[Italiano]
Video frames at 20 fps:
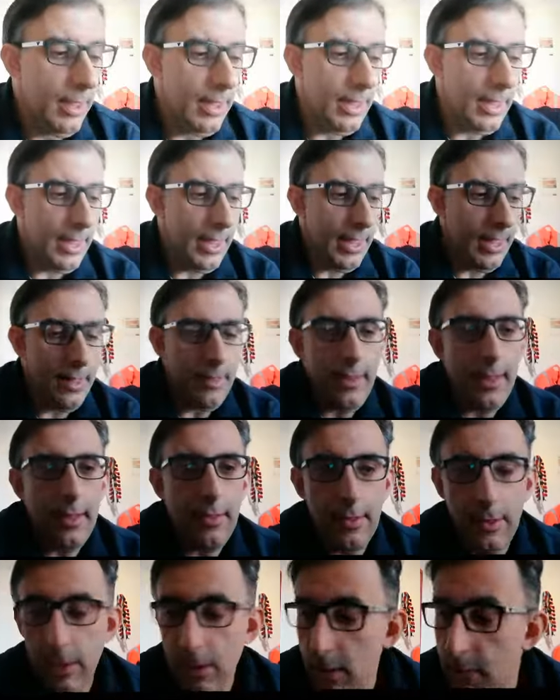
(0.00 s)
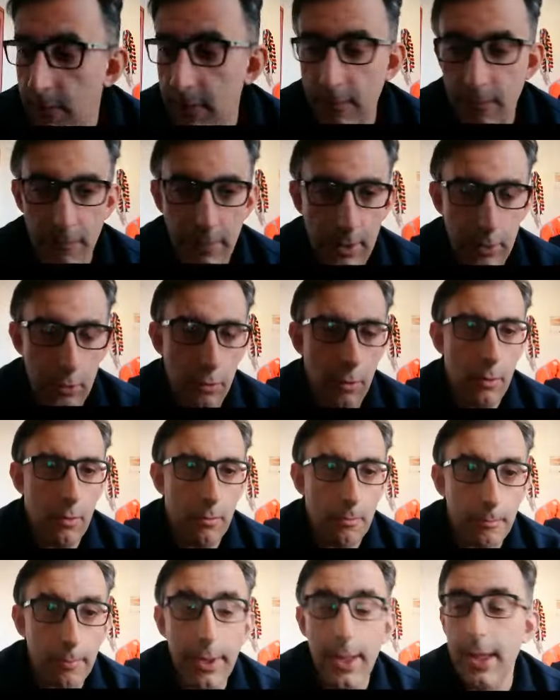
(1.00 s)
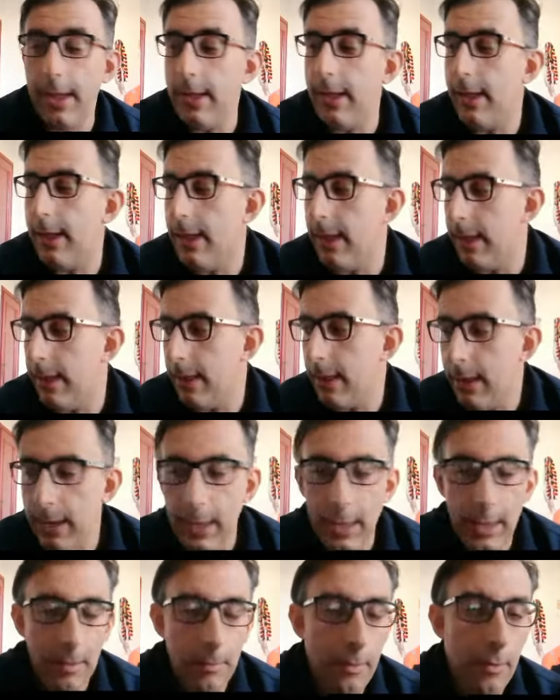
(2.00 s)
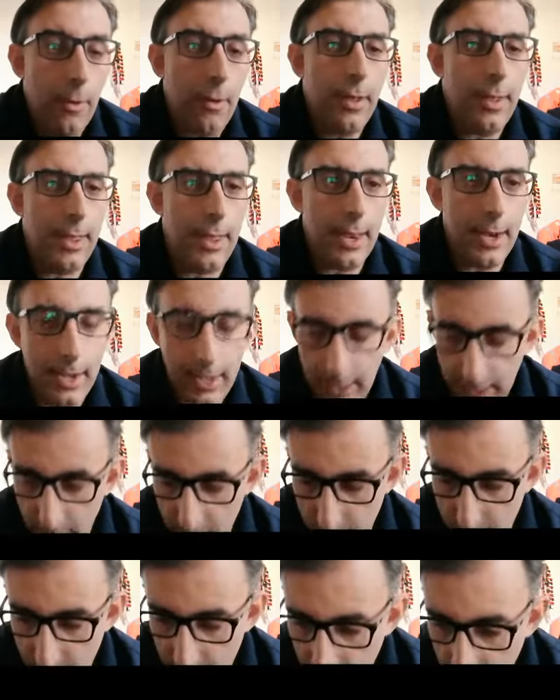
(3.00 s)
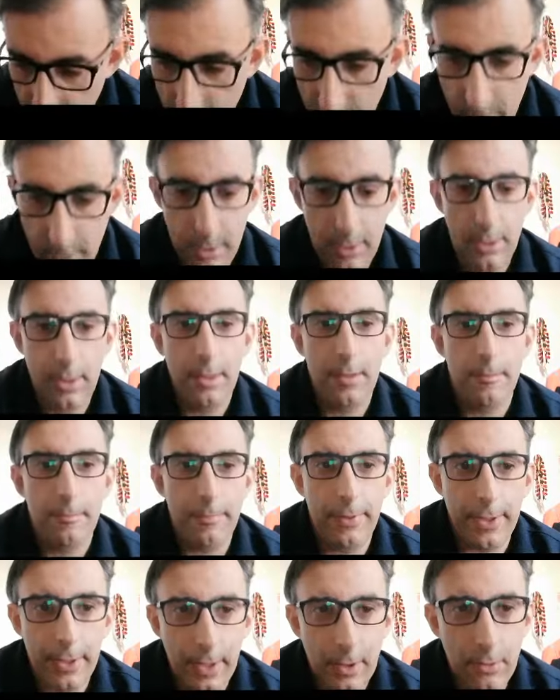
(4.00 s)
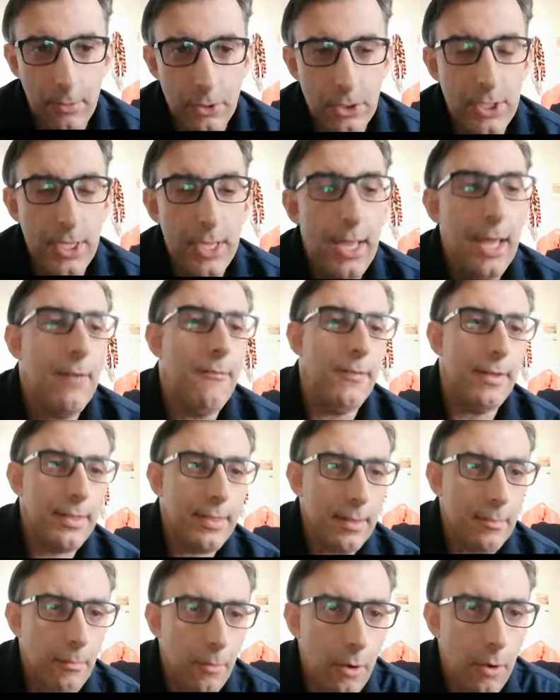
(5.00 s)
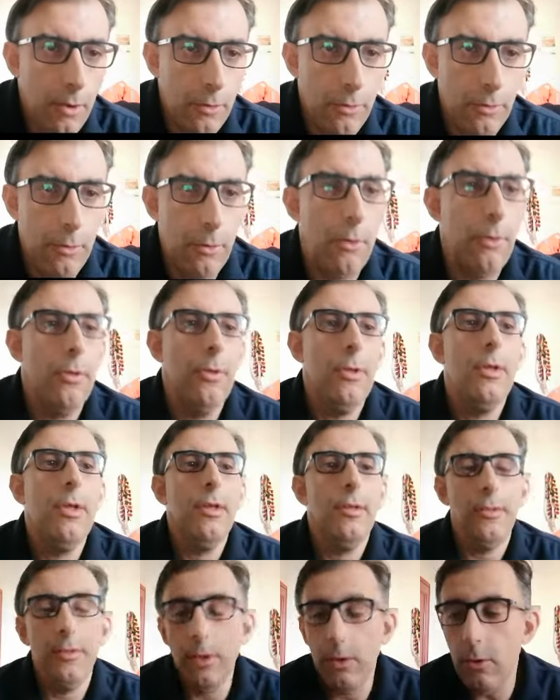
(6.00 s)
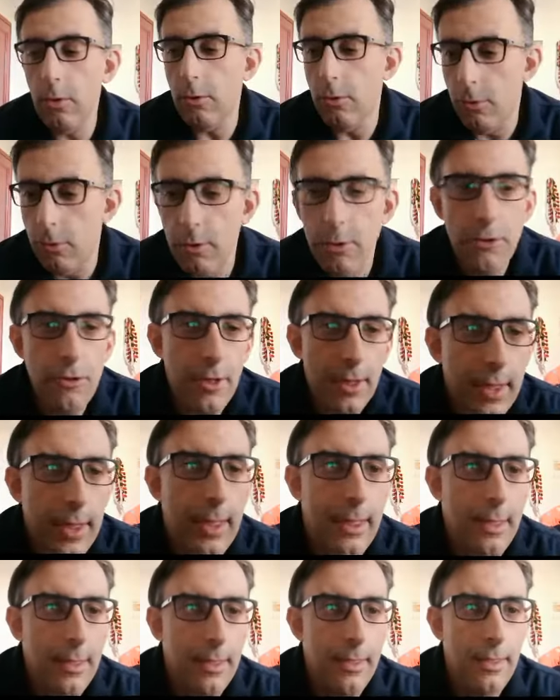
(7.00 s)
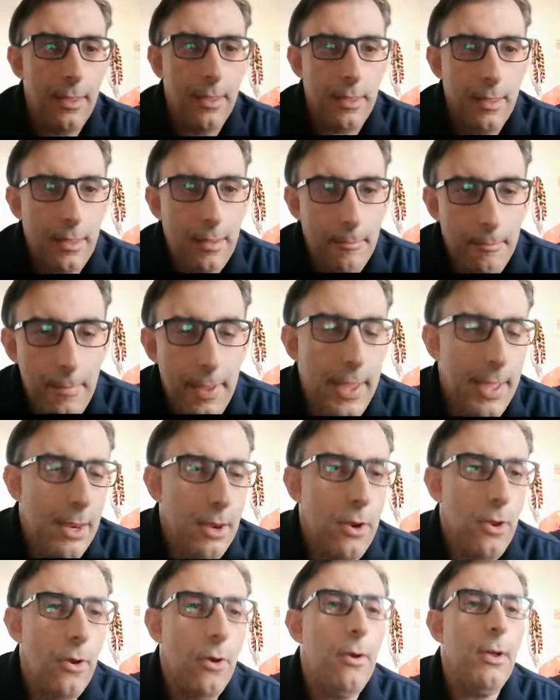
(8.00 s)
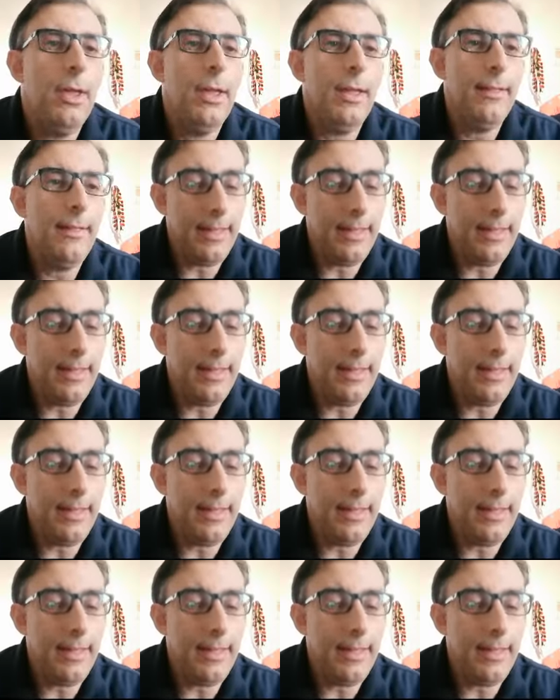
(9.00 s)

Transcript: E niente, io vi invito a comprare il libro e a leggerlo perché così avete modo di conoscere meglio i